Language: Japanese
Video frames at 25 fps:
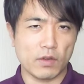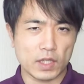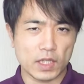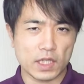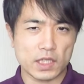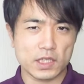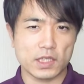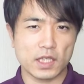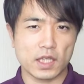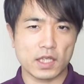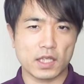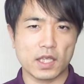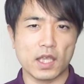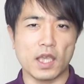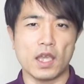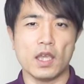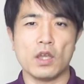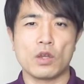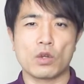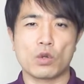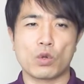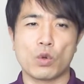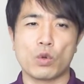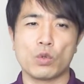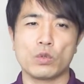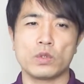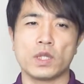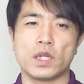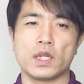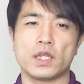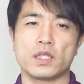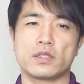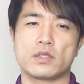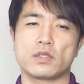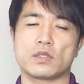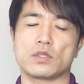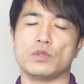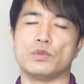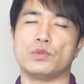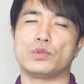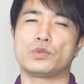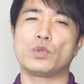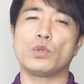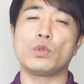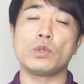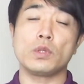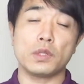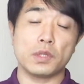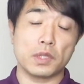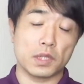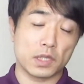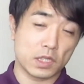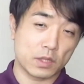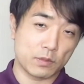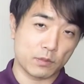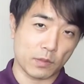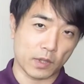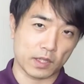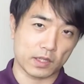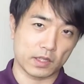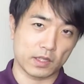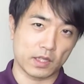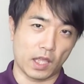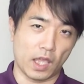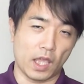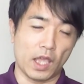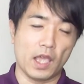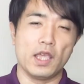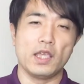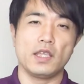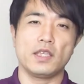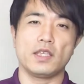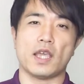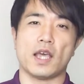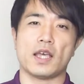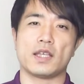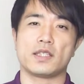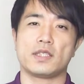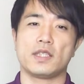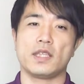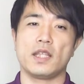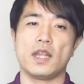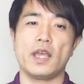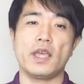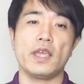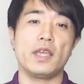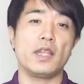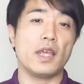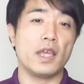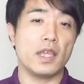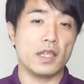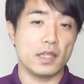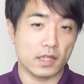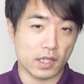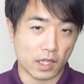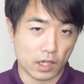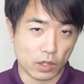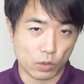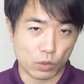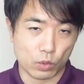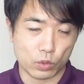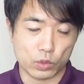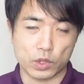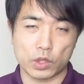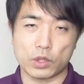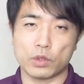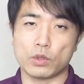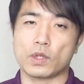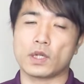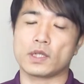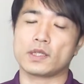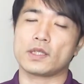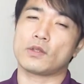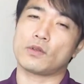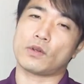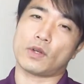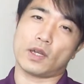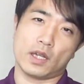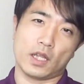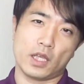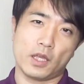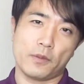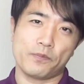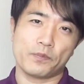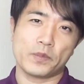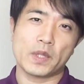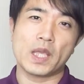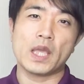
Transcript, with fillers: 私だけこんなにすぐ太ってしまって痩せられないんだろうという方とかね、